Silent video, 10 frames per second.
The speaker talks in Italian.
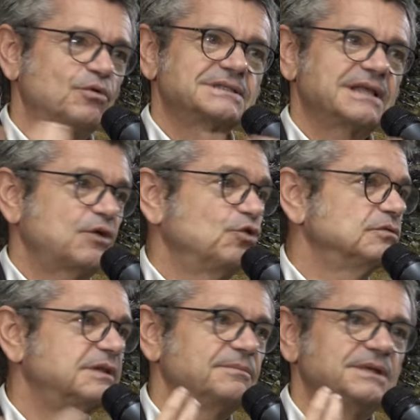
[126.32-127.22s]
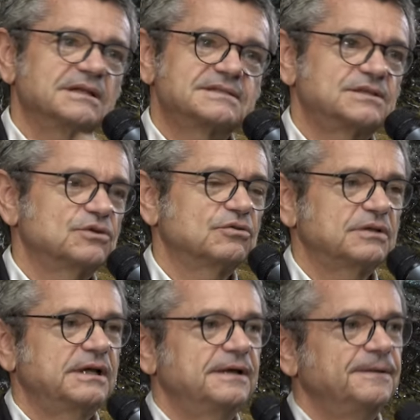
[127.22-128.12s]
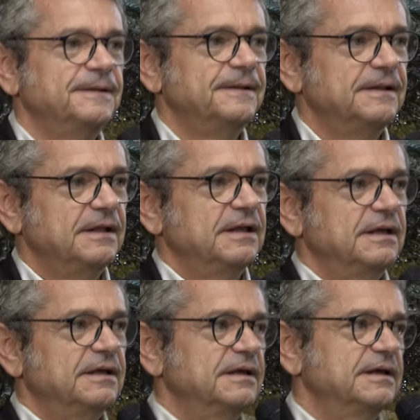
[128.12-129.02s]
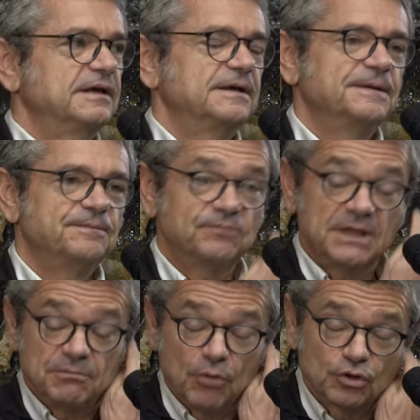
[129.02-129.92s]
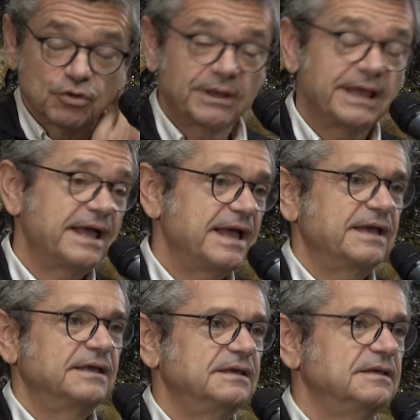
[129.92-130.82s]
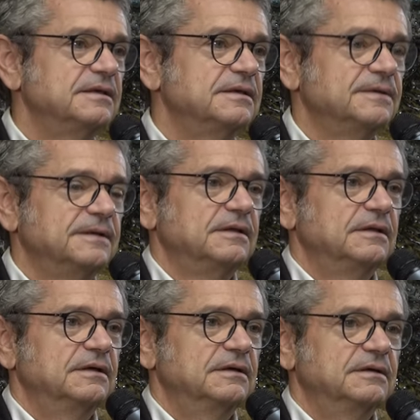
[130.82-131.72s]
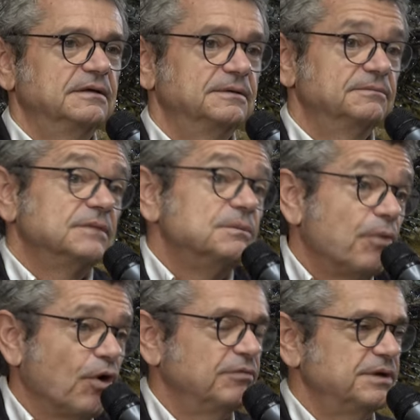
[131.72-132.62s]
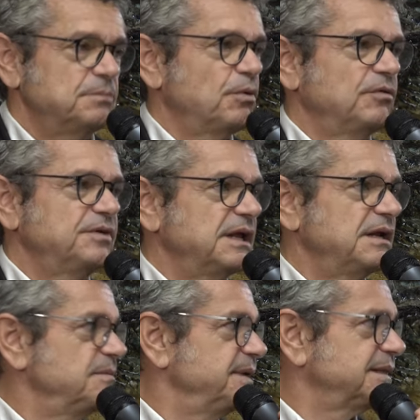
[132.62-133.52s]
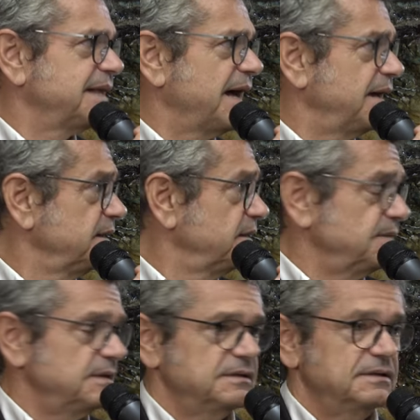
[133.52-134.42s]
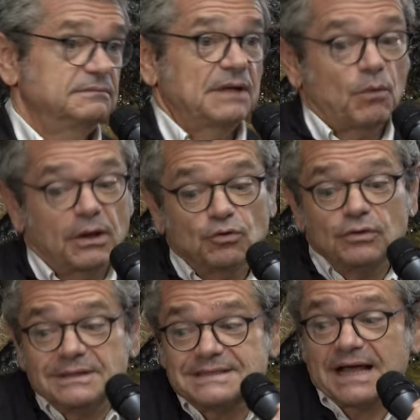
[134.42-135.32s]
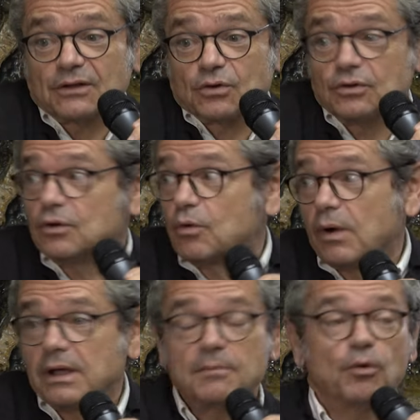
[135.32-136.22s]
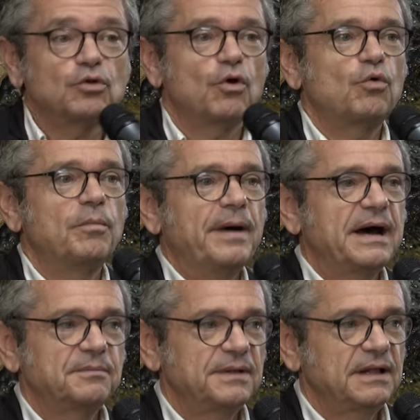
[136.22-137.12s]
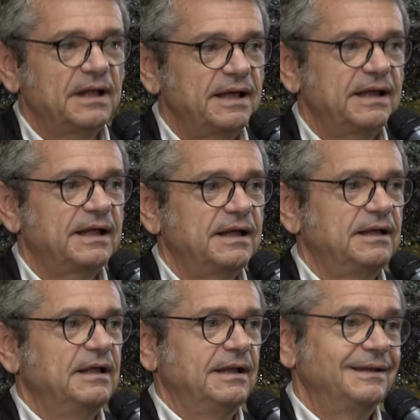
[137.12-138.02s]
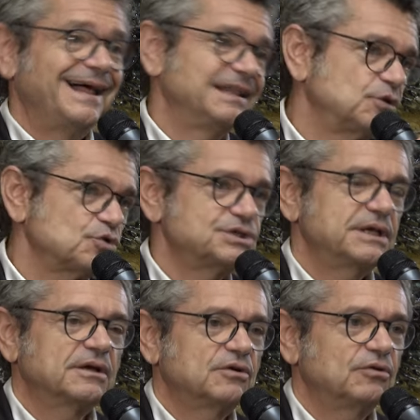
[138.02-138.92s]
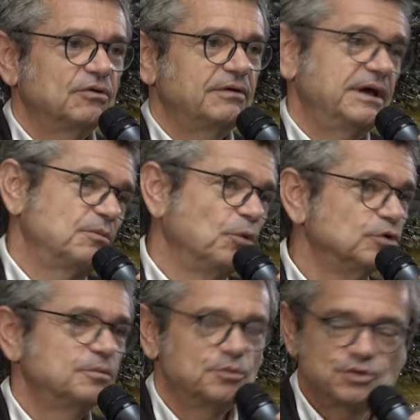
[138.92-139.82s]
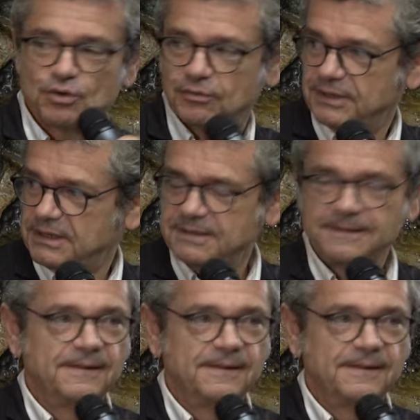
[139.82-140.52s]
questa contaminazione eh, in modo che i, eh, i, poveri, i poveri alimentari, eh, da quando ho iniziato io in qualche modo a occuparmene era l'altro secolo, ero molto più giovane,